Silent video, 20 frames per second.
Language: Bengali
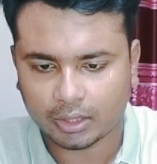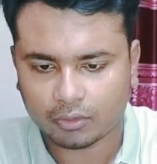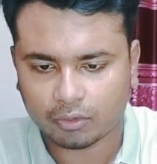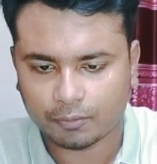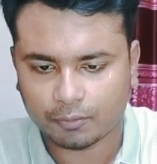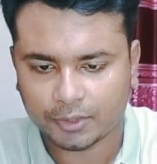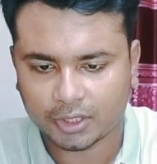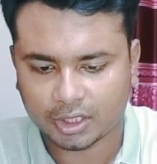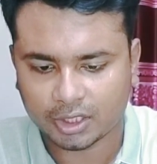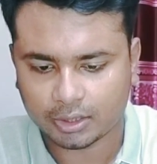
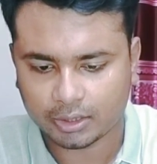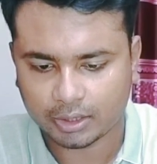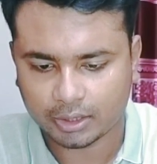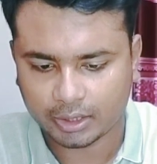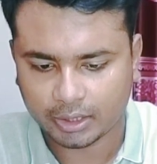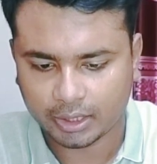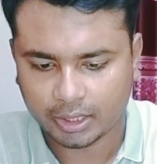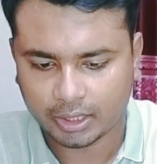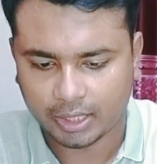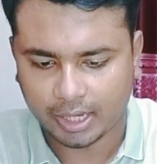ছবিটা
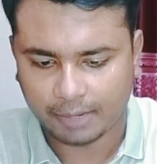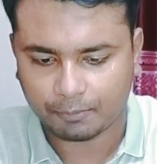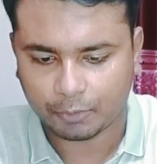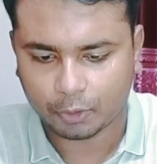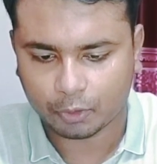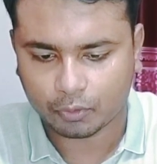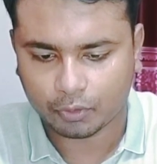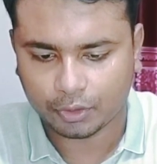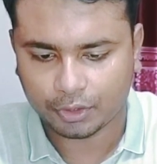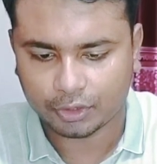
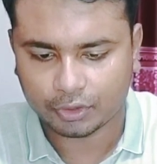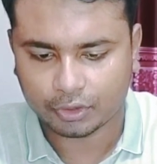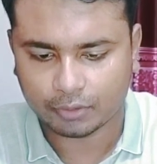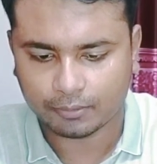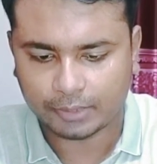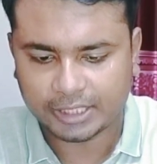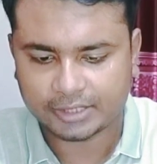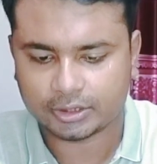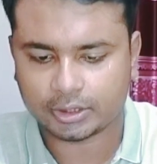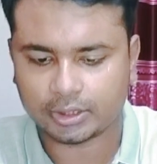আপলোড করে নিতে
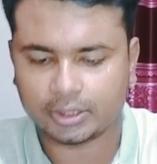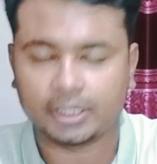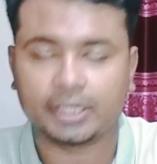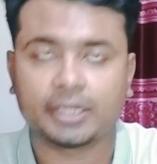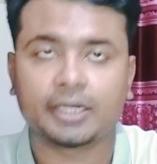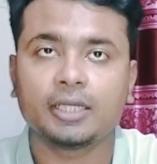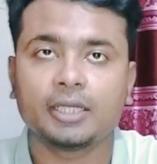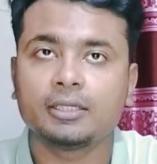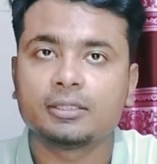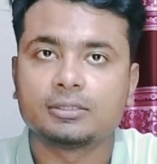হবে এই
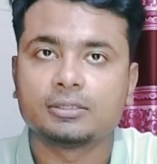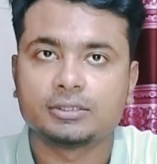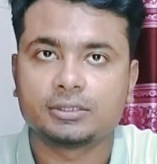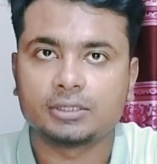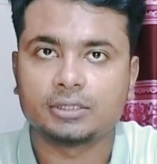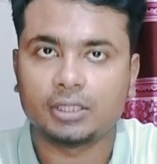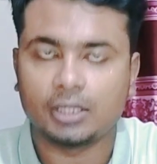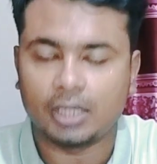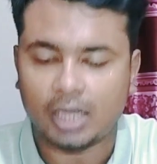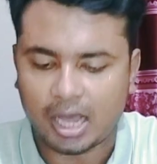জায়গাটায়
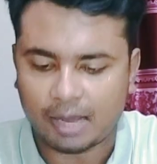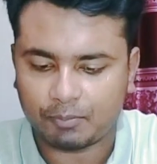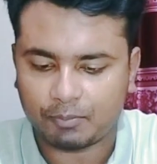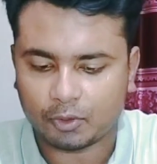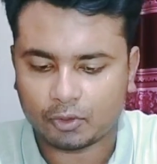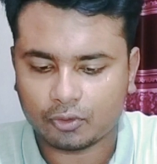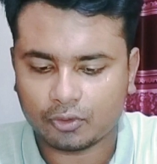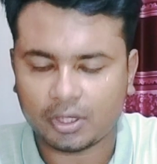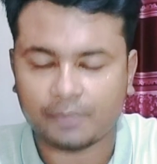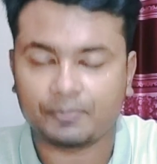
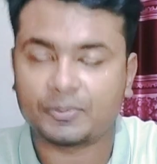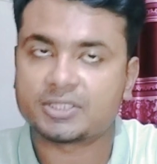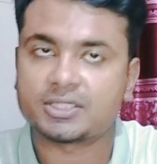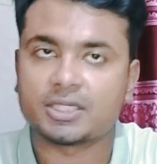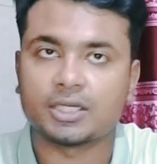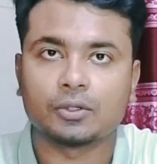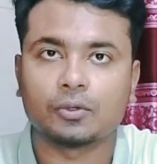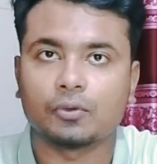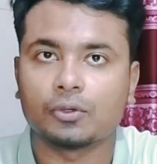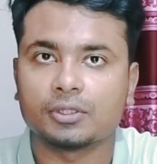আপলোড করে আপনি
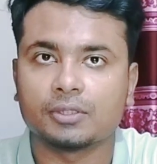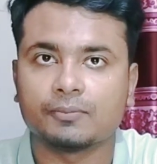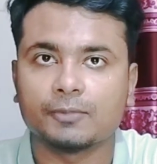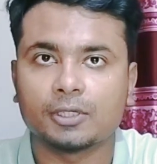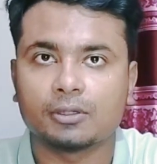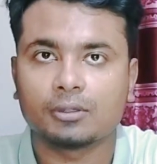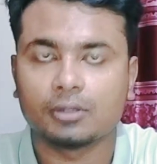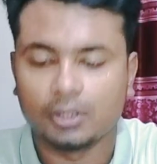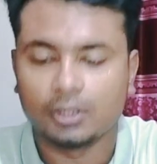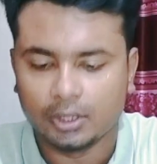সেন্ড করে
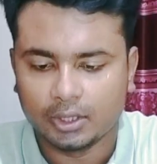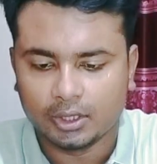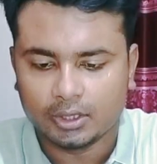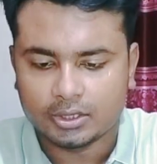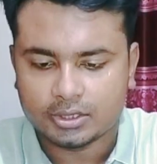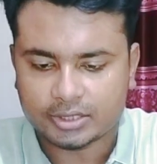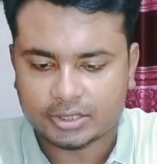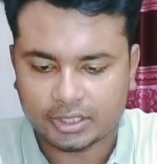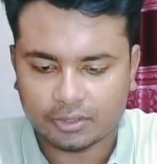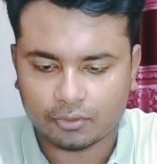দিবেন
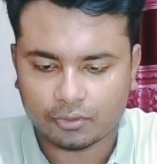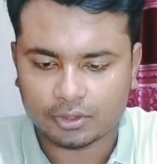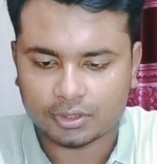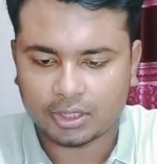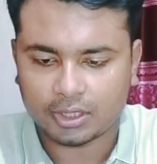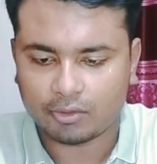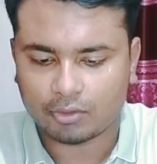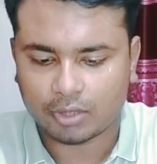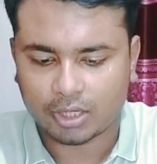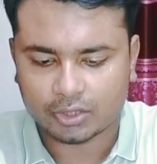সেন্ড
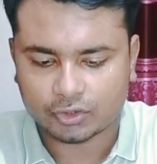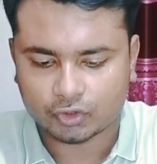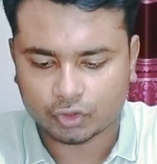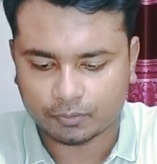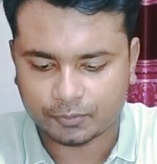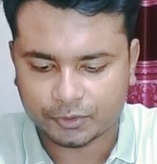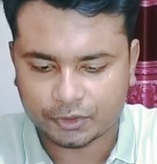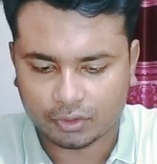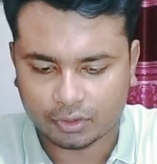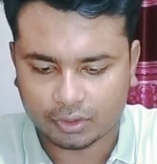করে দিলে ওরা
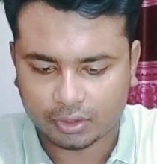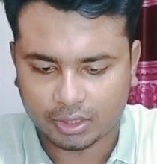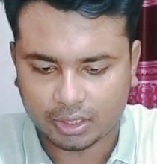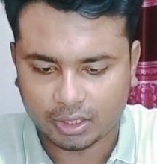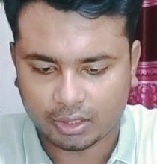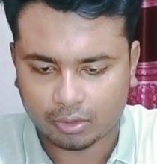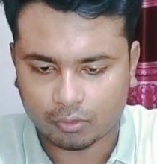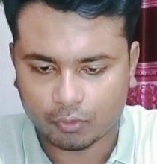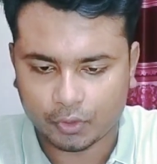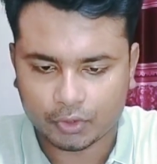চব্বিশ
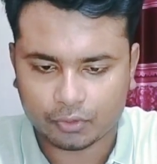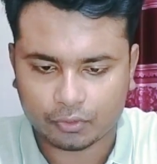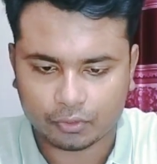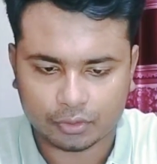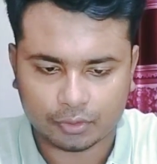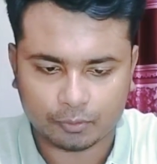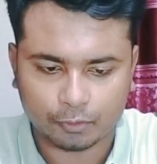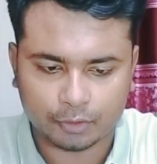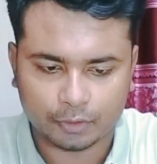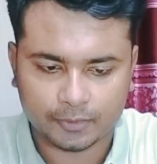ঘন্টা ওয়েট
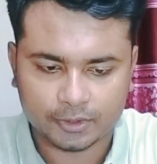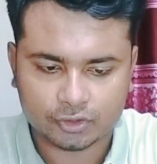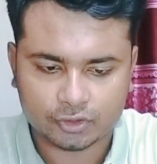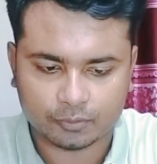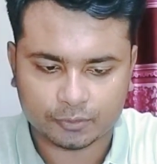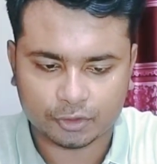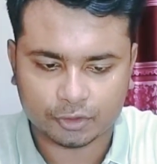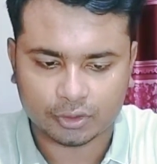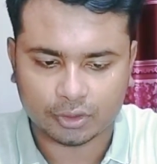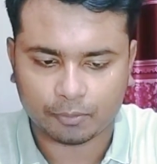করতে বলবে
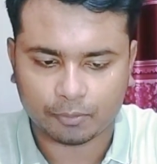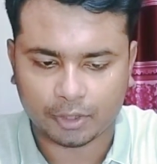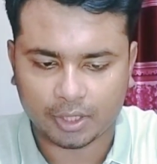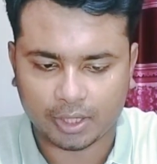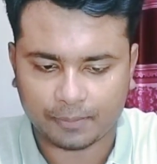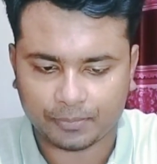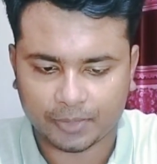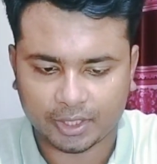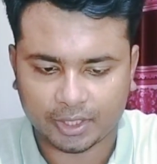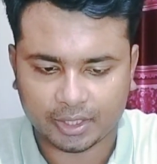চব্বিশ ঘন্টা
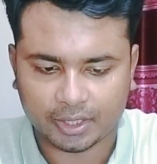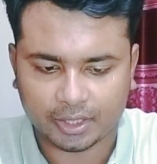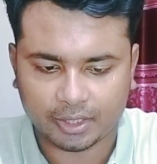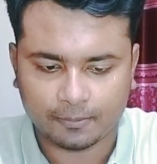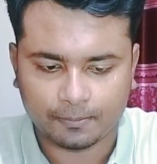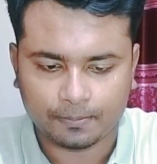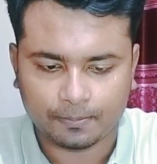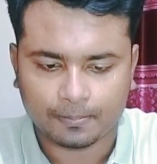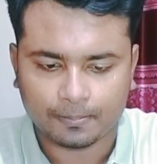পরে আপনার এটা